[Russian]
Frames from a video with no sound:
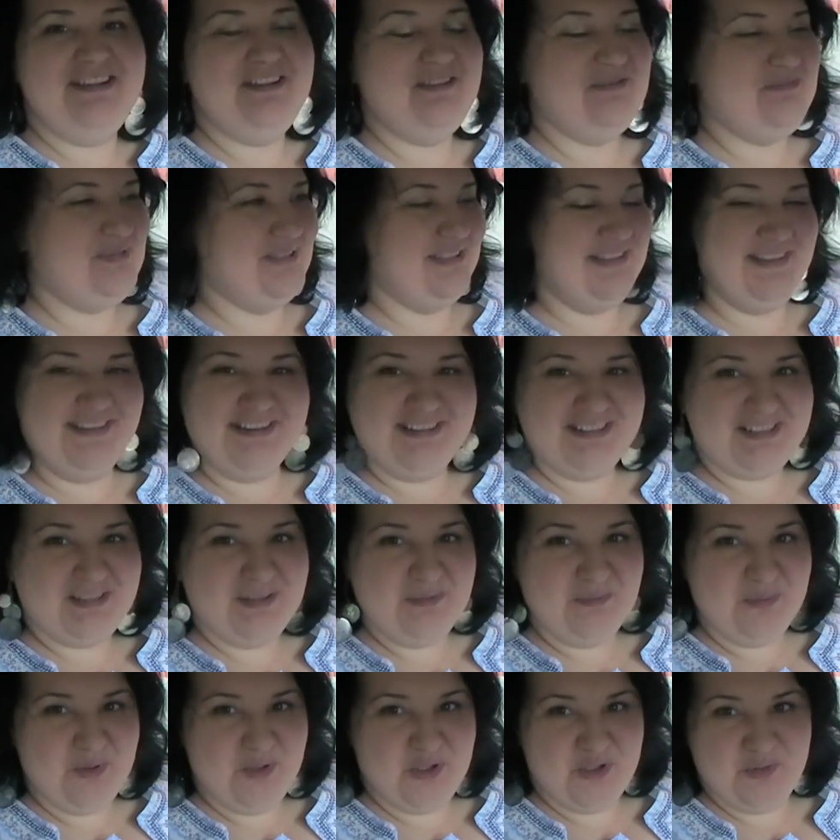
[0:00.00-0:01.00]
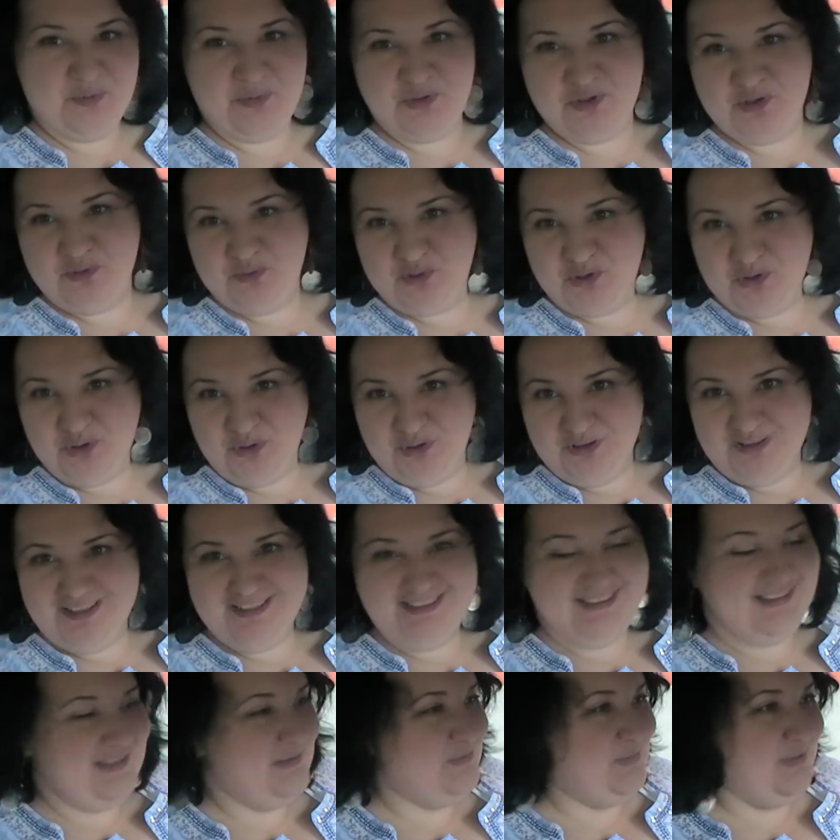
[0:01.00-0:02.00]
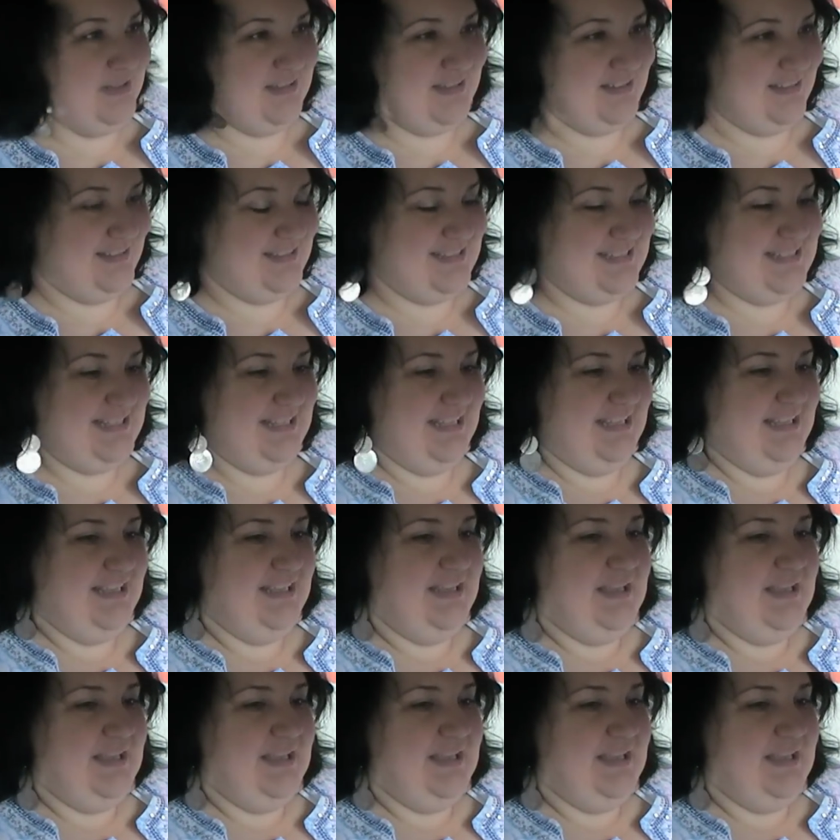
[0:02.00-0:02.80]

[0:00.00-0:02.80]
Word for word: любят гораздо больше. Причем желтое либо красное